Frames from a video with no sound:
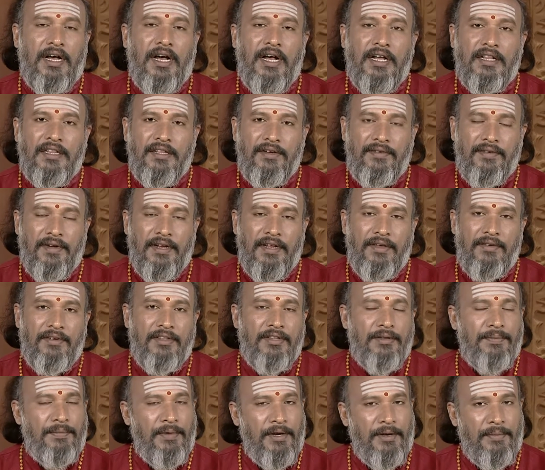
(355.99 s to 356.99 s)
அந்த வலி
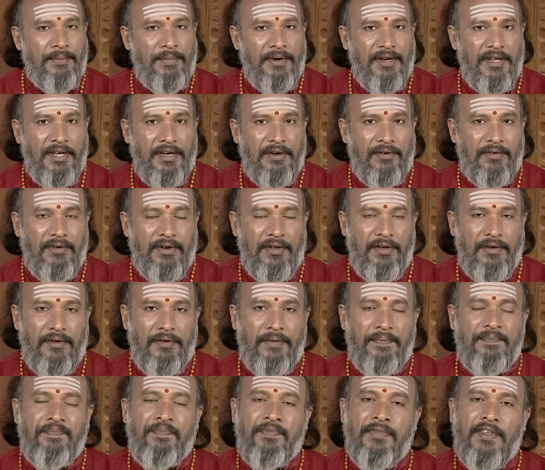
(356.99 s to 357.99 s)
வந்து படிப்படியாக குறையும்